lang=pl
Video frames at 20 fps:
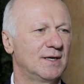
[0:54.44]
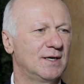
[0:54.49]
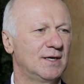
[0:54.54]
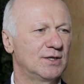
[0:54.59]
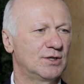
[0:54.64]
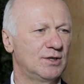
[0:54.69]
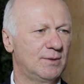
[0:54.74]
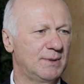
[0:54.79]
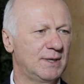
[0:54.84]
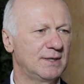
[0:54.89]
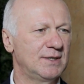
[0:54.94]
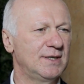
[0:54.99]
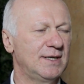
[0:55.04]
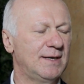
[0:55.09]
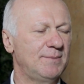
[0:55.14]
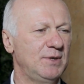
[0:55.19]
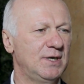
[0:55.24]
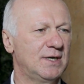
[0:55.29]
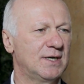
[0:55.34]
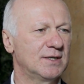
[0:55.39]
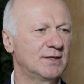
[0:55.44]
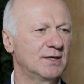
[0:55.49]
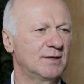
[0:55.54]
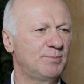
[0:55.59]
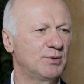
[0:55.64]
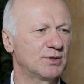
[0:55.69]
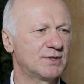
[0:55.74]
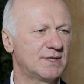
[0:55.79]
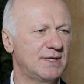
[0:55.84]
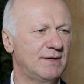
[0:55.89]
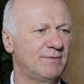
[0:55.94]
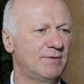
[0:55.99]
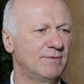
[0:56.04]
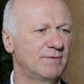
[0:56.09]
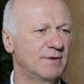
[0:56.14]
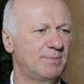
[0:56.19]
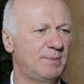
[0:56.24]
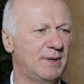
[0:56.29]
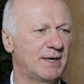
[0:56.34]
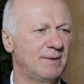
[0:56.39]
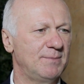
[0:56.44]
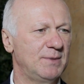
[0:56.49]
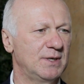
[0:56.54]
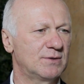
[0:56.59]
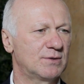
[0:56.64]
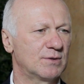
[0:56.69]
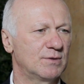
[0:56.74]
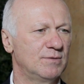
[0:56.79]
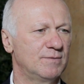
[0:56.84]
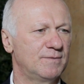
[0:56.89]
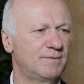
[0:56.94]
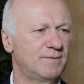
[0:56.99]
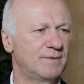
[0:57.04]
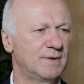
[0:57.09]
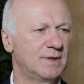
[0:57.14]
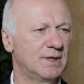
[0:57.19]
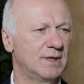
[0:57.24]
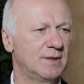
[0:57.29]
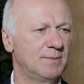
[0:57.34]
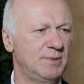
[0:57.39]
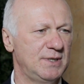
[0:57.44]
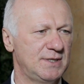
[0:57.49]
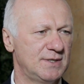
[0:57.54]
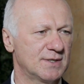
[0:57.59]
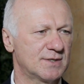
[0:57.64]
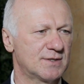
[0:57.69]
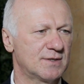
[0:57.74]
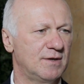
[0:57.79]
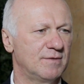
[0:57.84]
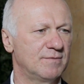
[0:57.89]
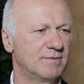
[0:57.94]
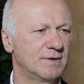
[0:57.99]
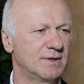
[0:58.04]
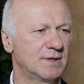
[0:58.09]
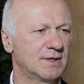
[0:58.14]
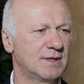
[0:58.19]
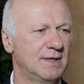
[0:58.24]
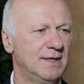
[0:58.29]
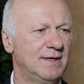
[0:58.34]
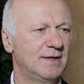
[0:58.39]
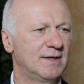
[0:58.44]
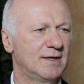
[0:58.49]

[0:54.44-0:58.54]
e, dobra dynamika tych podstawowych parametrów biznesowych,